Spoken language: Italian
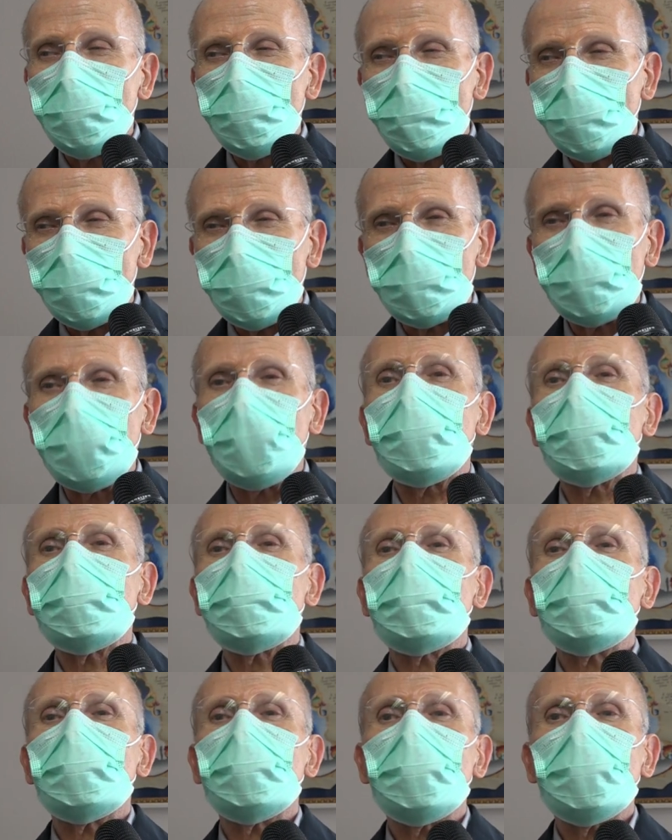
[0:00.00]

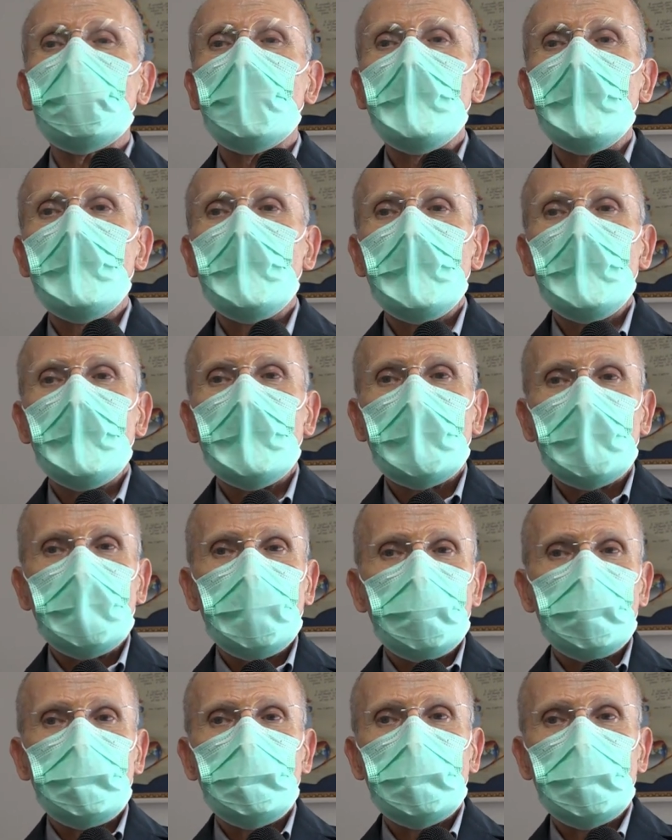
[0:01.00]
importanti
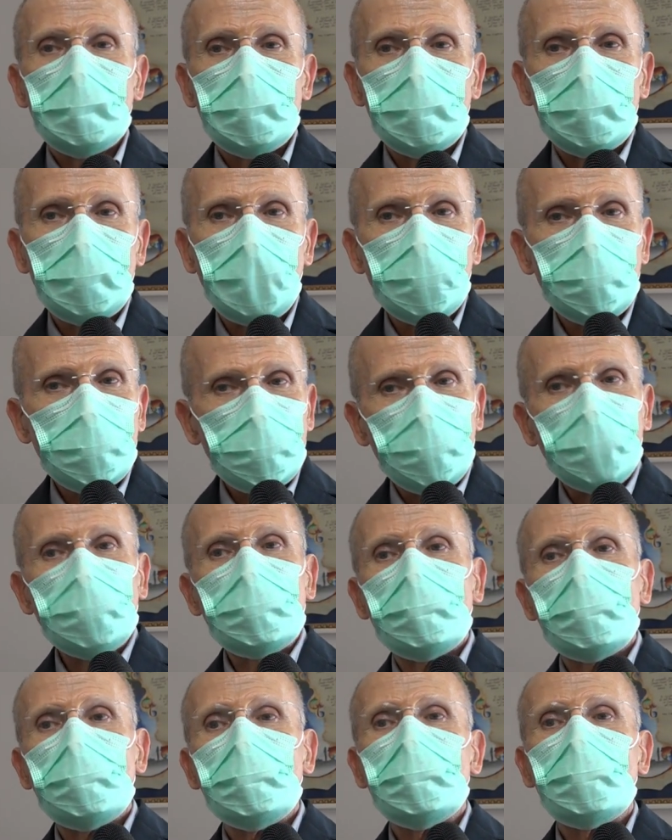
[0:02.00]
che eh, hanno
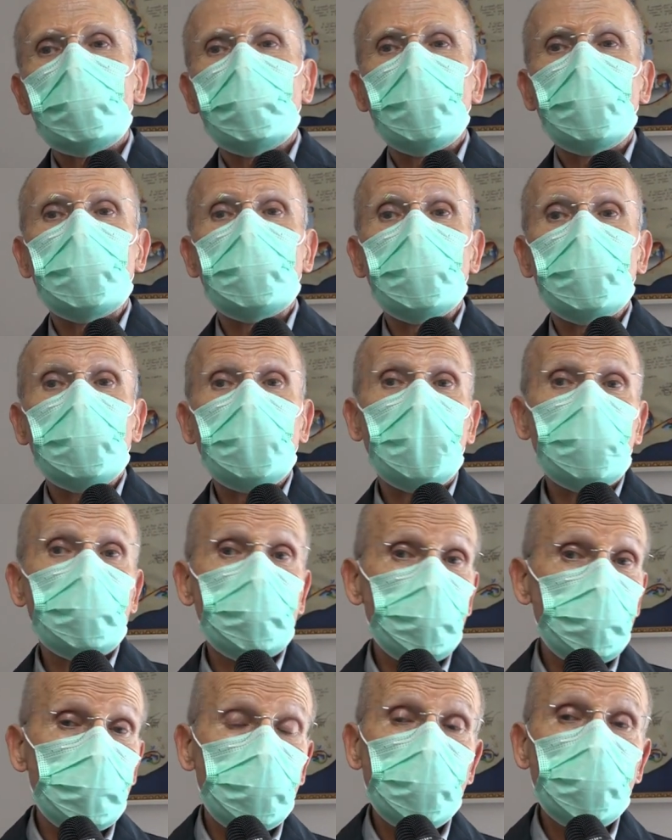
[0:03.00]
fatto ritrovare a
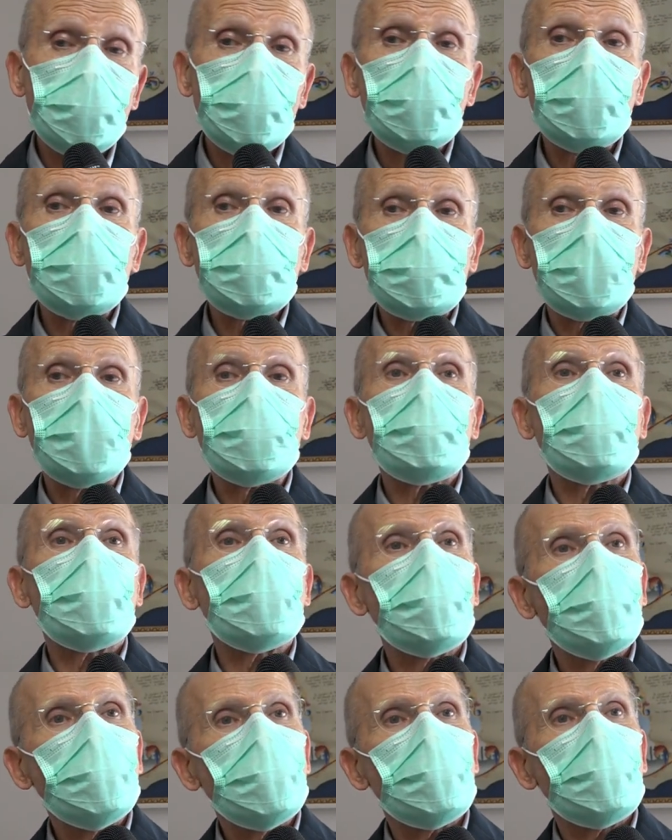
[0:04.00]
tutti noi il senso
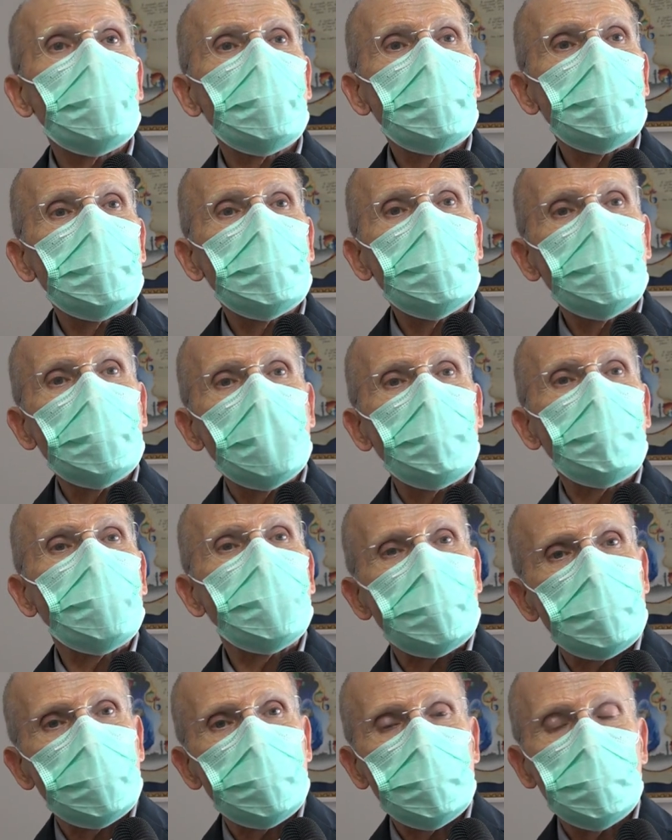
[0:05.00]
davvero di una
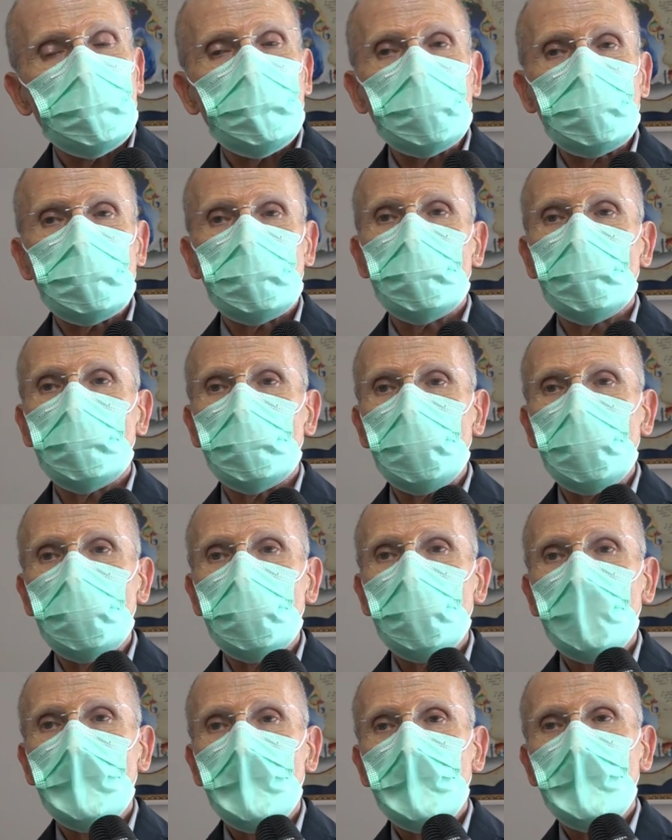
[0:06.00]

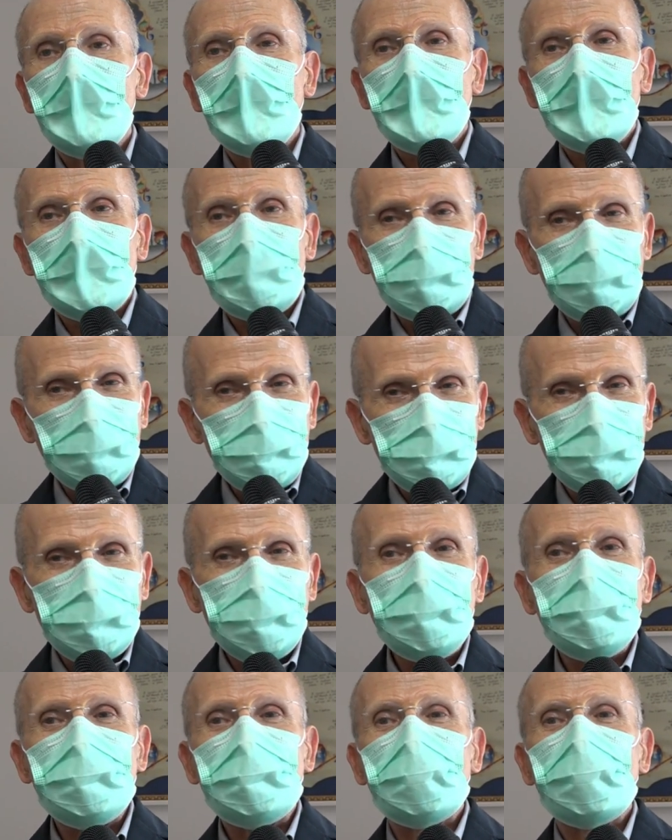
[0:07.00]
partecipazione
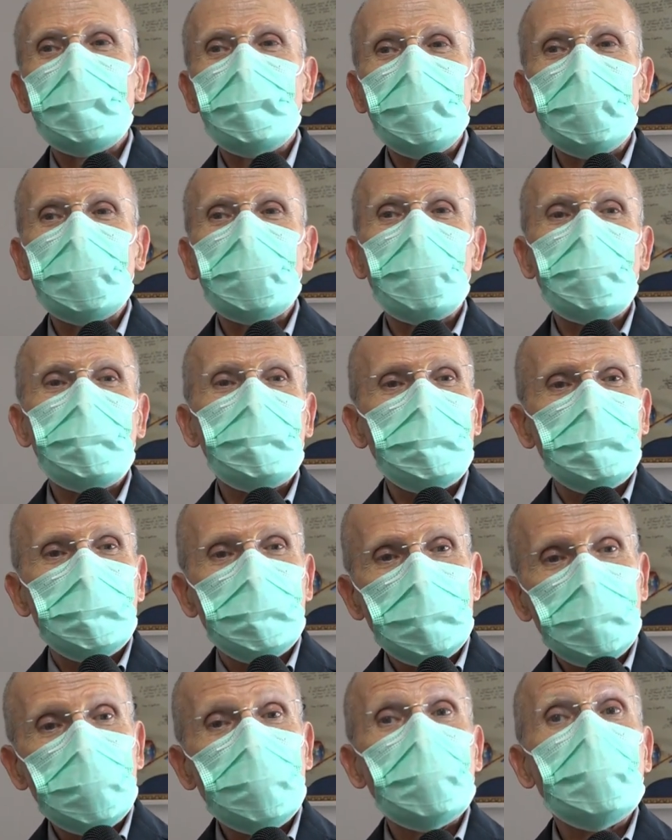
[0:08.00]
sentita, vera,
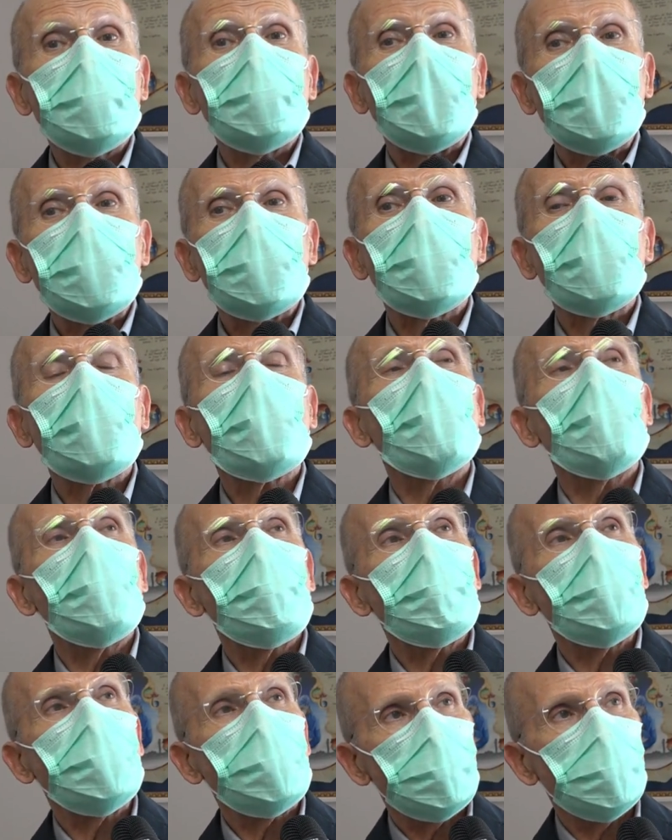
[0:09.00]
devo dire anche con
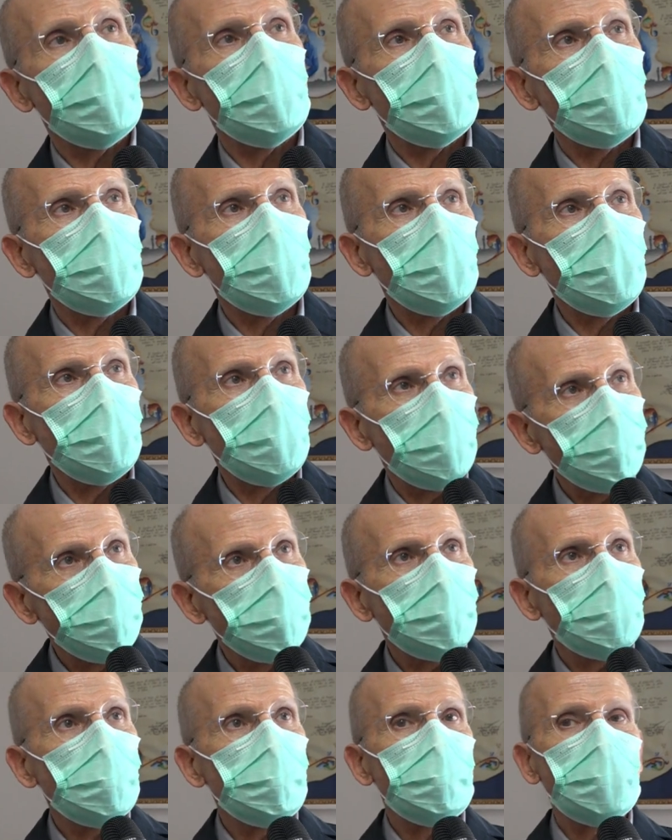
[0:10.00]
piacere alla
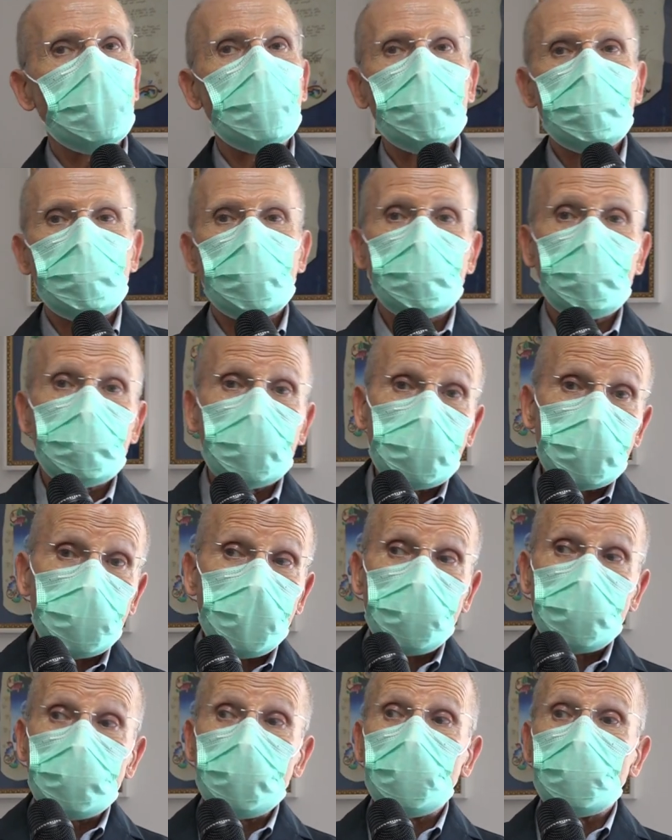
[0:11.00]
vita della nostra
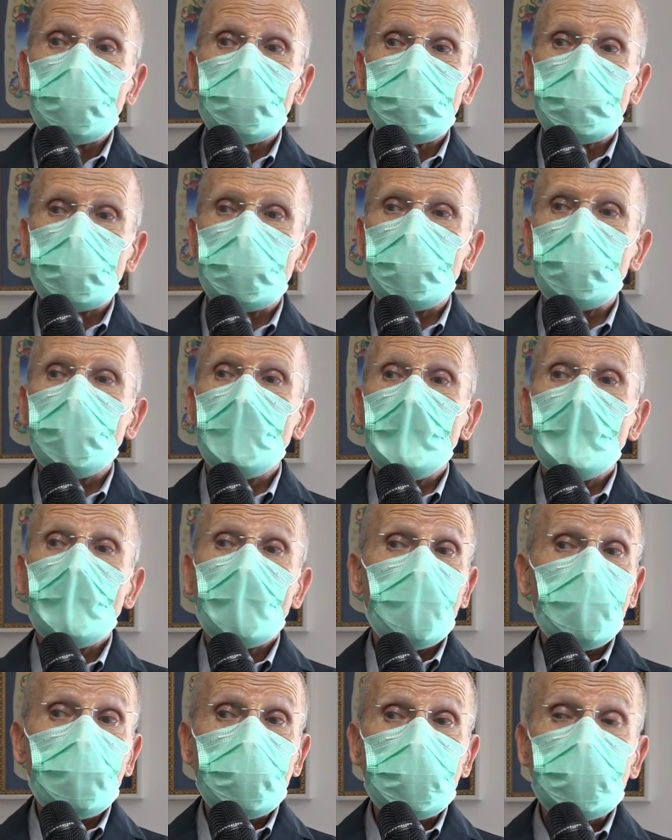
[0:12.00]
società e della nostra
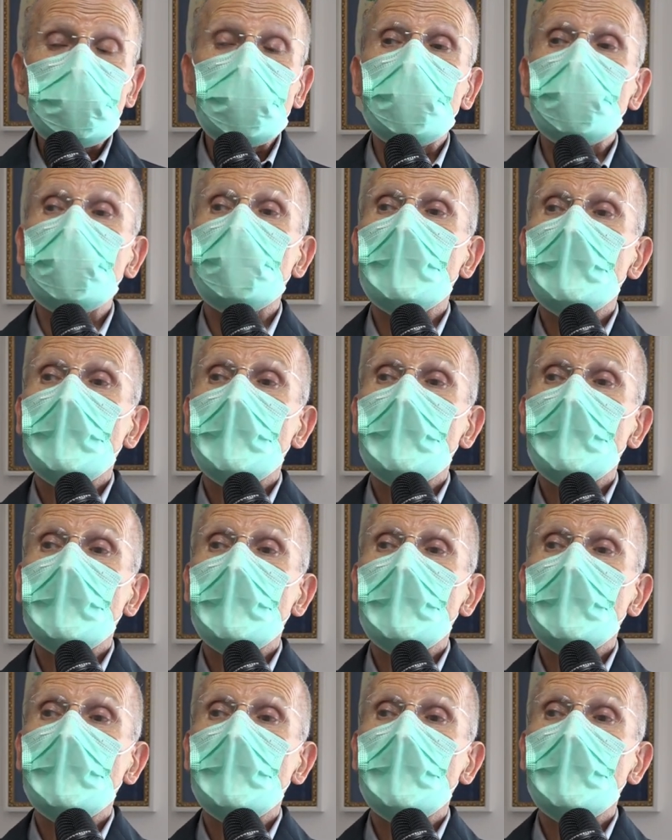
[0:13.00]
comunità.